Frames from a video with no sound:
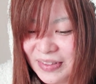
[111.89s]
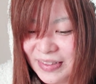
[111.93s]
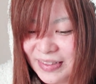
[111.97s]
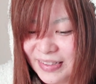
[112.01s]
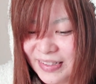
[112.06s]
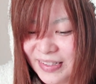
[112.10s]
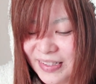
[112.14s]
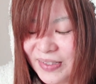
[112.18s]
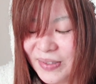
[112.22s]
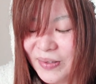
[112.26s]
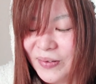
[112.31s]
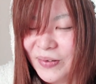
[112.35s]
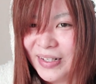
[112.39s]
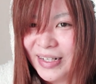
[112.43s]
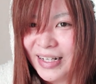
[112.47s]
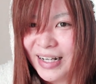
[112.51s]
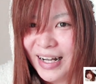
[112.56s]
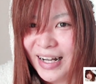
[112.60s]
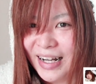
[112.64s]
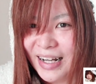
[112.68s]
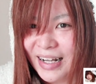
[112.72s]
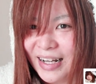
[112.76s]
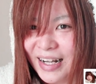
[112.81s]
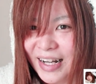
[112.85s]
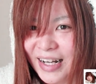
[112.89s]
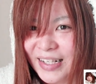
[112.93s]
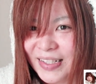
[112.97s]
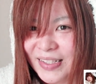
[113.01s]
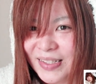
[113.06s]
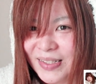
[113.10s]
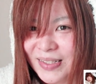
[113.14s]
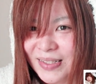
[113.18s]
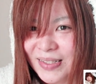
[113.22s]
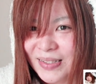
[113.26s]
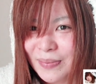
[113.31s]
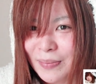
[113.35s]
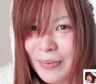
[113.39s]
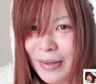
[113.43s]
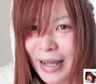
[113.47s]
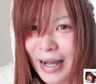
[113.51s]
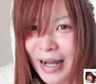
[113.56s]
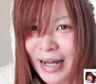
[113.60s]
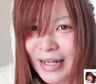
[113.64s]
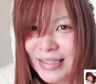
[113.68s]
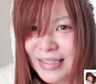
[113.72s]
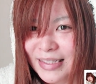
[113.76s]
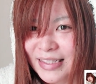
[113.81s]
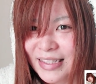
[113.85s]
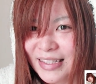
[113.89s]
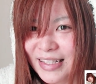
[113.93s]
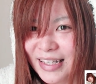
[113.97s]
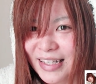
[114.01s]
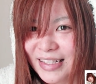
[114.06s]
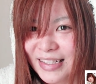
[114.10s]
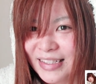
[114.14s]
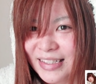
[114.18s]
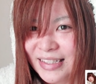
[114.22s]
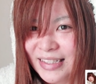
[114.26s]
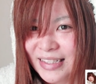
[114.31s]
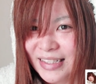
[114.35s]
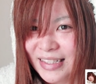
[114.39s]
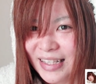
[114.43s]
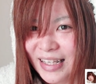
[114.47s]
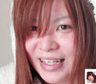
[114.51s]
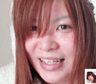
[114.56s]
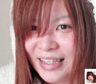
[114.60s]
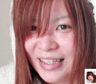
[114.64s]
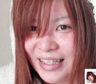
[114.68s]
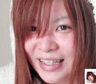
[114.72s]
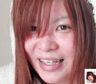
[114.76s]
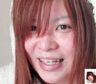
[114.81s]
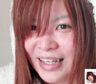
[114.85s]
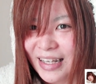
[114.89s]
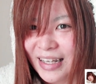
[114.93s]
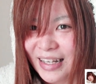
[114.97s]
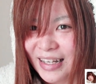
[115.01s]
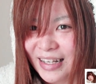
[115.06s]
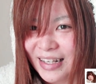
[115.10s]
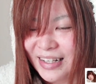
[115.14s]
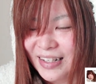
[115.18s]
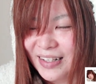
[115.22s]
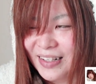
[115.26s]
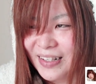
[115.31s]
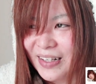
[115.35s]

ストーカーが数名発生してて